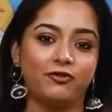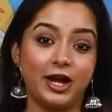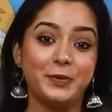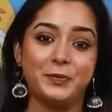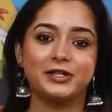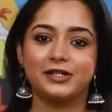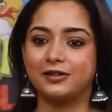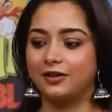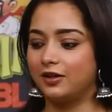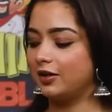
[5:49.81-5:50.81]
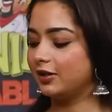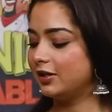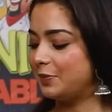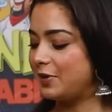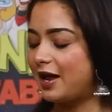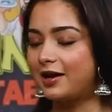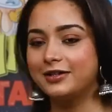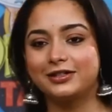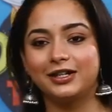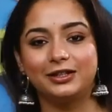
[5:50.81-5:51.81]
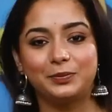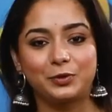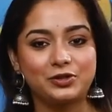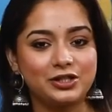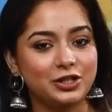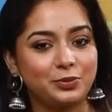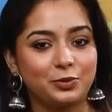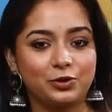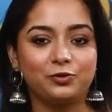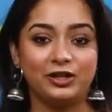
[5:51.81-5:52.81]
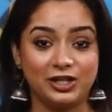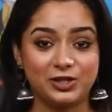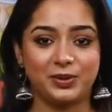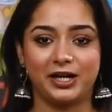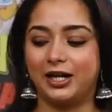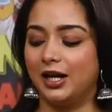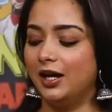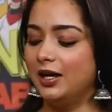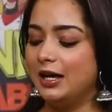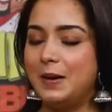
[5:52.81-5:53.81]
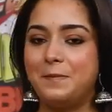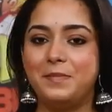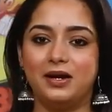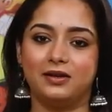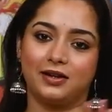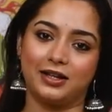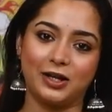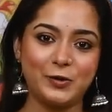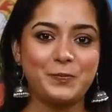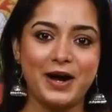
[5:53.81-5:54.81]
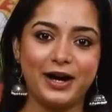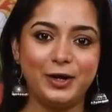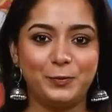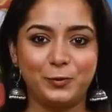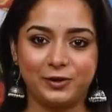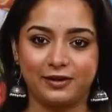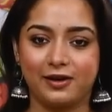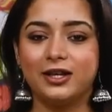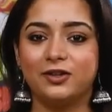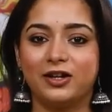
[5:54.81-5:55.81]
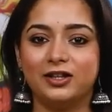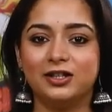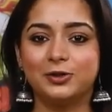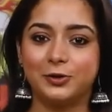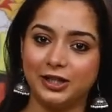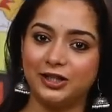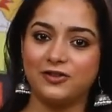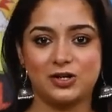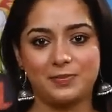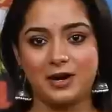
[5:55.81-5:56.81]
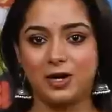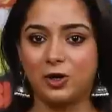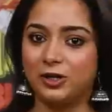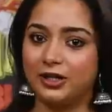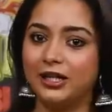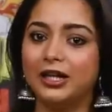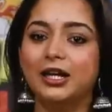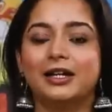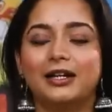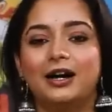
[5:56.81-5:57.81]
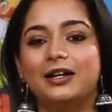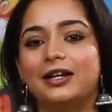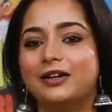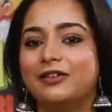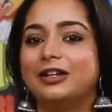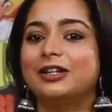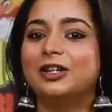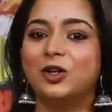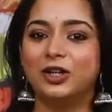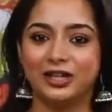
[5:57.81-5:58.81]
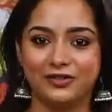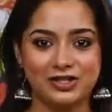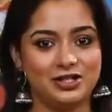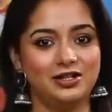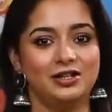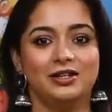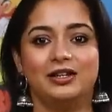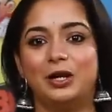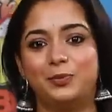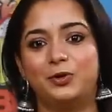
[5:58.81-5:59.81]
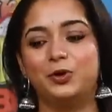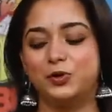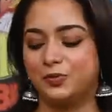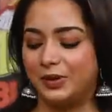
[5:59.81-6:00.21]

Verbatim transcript: ஃபைவ் பர்சன்ட் ரெடியாக இருக்குது நம்ம லாஸ்ட்டில் அந்த ப்ரொசீஜர் மட்டும் ஃபினிஷ் பண்ணிடலாம் மில்க் அதாவது பால் போட்டுடலாம் இது வந்து கொதிக்க வச்ச பால் ஆல்ரெடி காலையிலே வந்து கொதிக்க வச்சு இப்போது யூஸ்